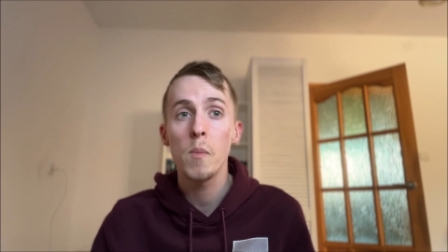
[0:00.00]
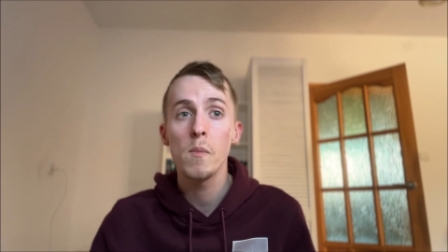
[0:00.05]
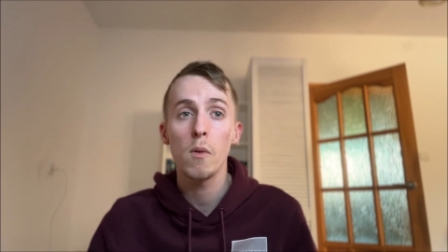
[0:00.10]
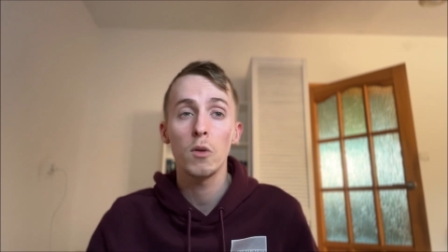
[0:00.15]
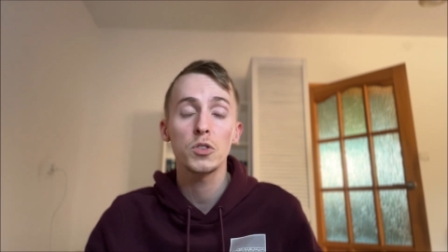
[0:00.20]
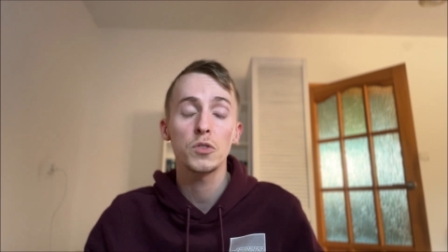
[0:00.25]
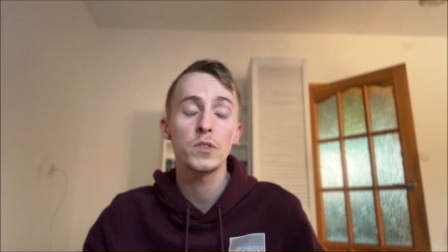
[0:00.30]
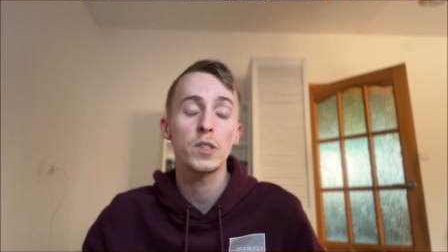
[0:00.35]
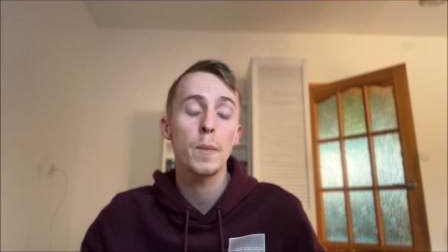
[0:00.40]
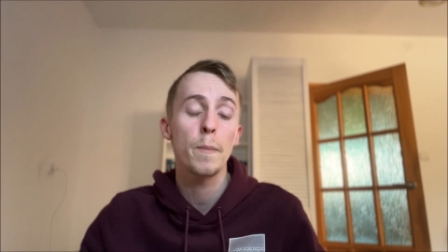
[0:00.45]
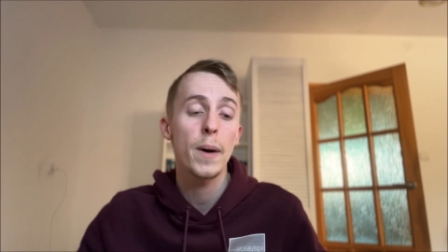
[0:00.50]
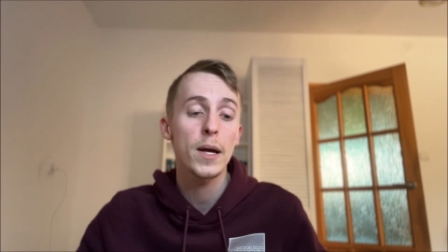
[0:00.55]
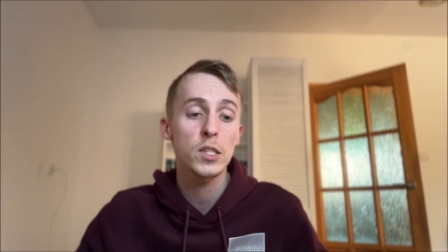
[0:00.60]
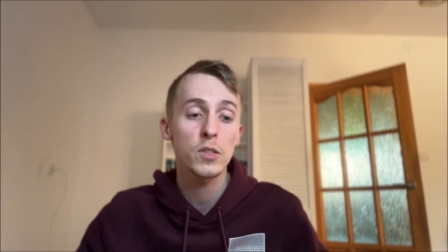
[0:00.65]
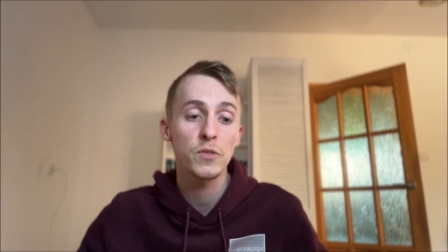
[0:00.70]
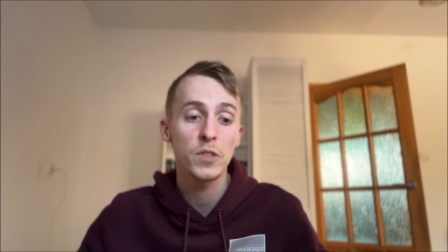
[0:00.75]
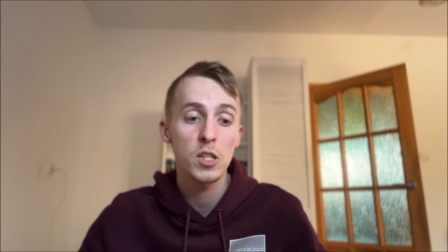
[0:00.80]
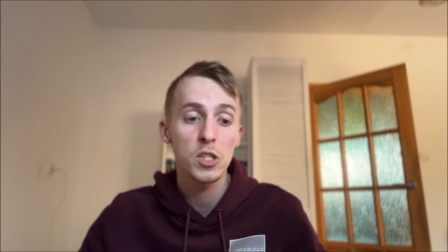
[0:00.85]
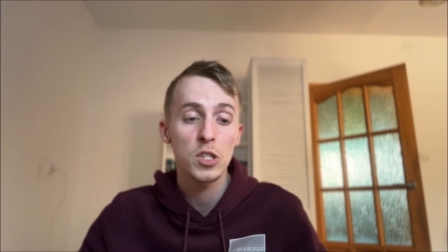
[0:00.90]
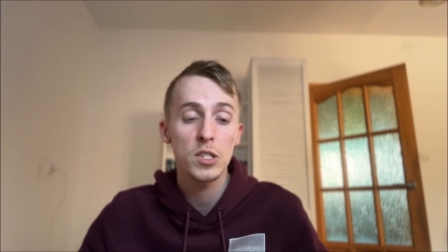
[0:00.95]
bym oczywiście
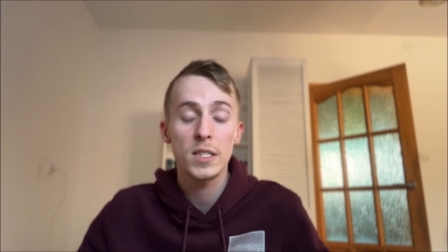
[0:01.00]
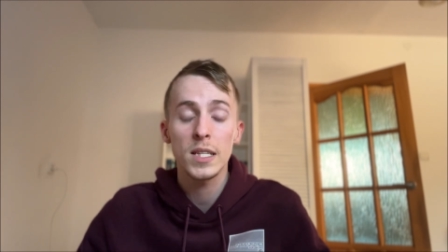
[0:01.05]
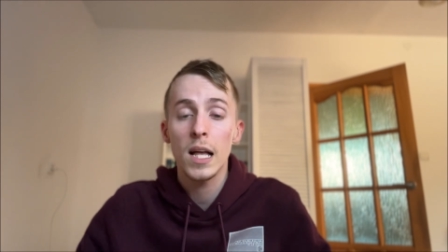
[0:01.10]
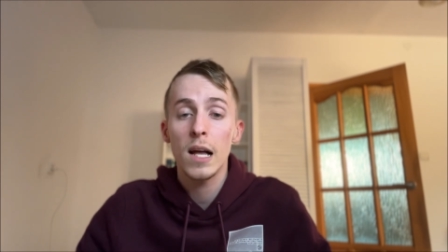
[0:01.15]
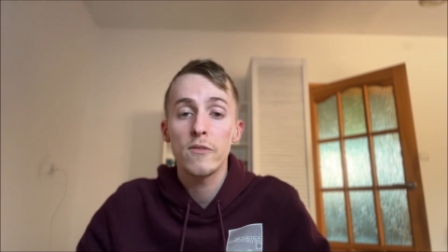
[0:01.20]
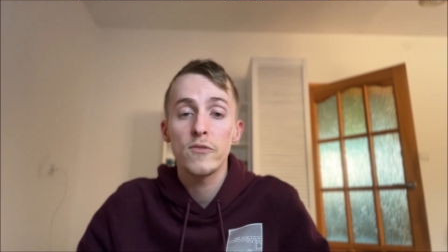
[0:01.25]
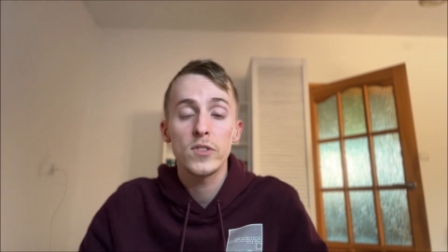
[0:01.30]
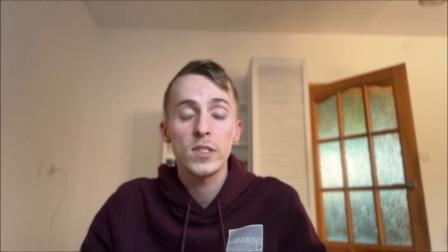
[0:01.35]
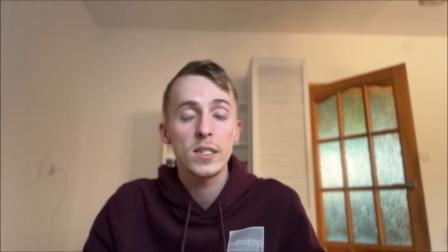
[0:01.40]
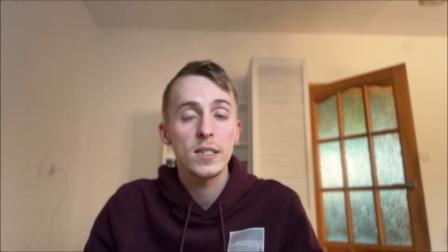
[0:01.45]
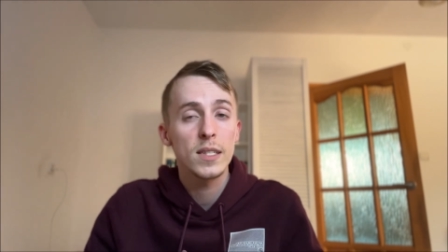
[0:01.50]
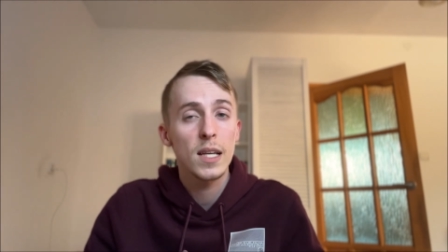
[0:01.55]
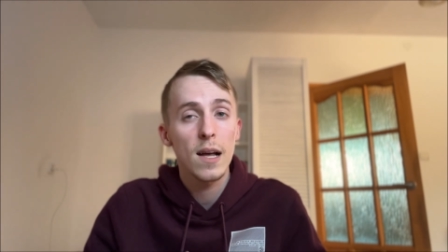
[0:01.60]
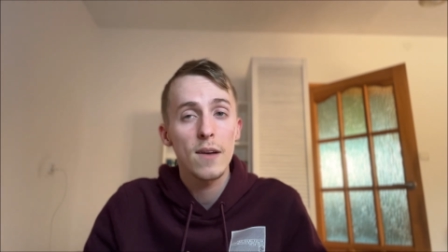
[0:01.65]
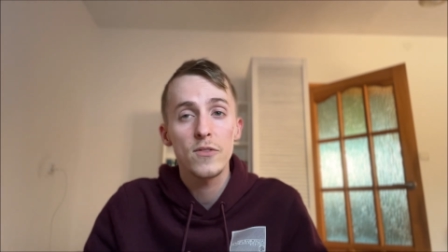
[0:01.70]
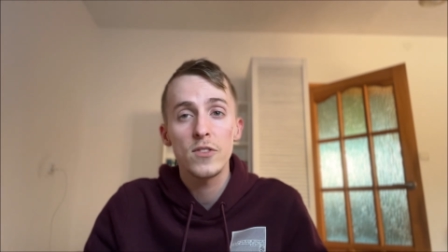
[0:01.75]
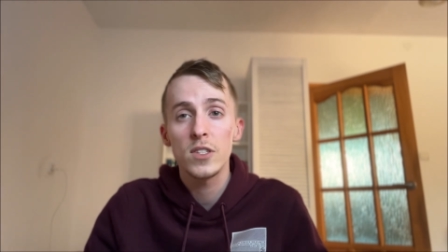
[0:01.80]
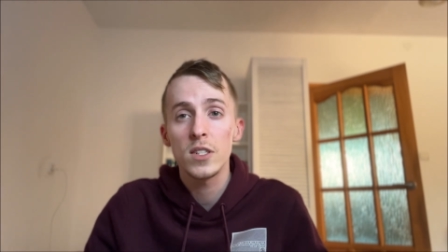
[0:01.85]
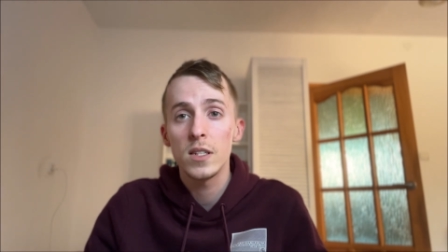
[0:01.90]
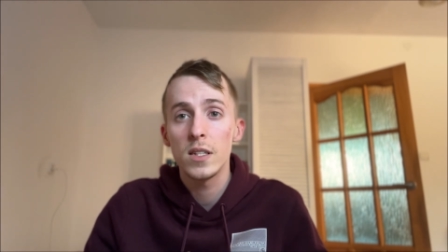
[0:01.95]
bardzo wdzięczny za,
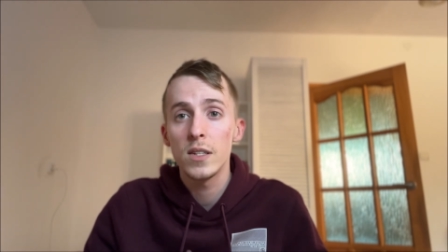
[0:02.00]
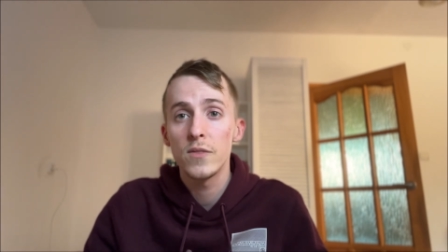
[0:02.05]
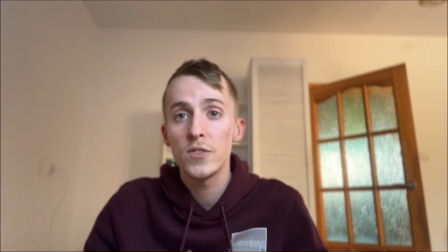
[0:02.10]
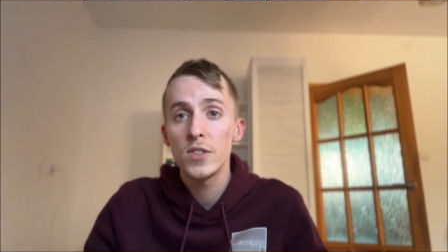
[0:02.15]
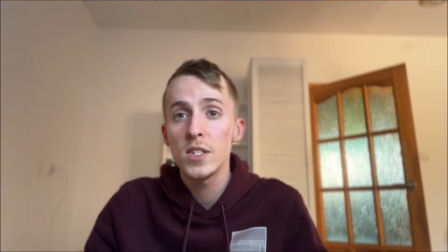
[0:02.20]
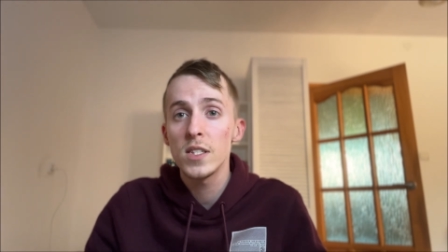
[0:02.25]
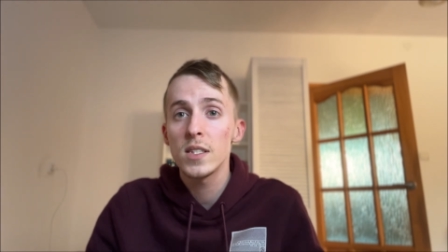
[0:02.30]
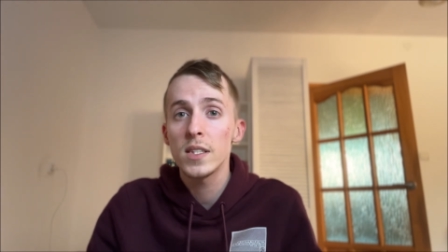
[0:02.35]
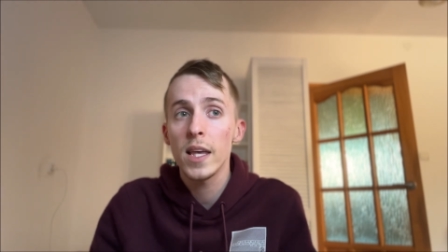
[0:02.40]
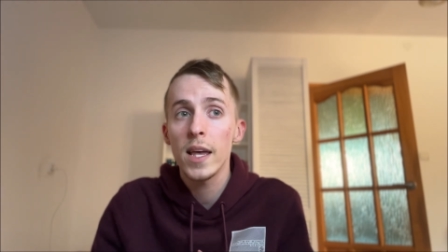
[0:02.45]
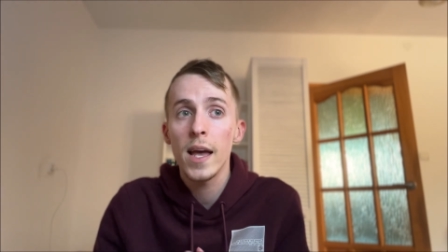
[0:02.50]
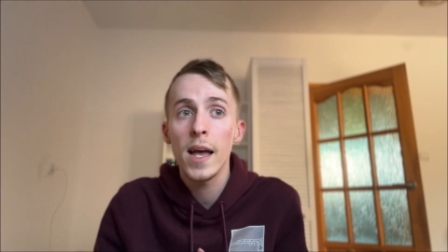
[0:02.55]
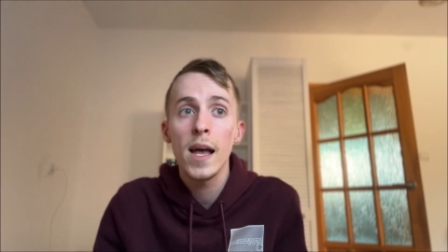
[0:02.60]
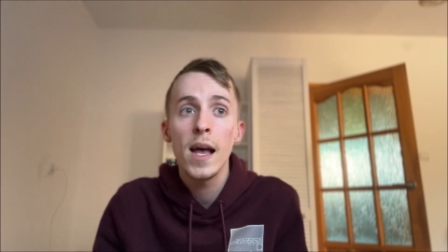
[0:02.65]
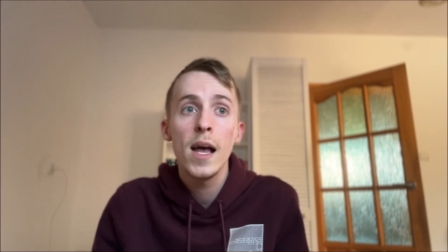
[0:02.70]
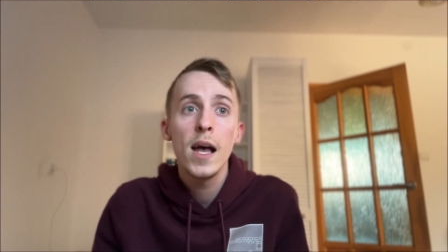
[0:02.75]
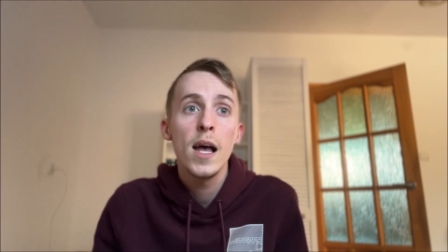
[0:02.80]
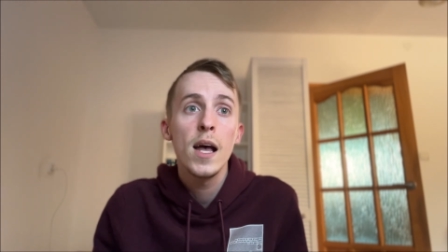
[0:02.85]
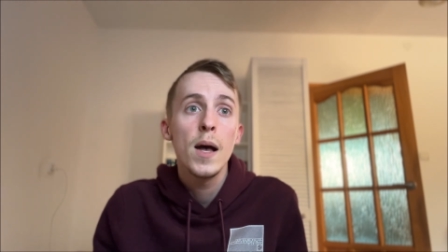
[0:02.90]
za wszystkie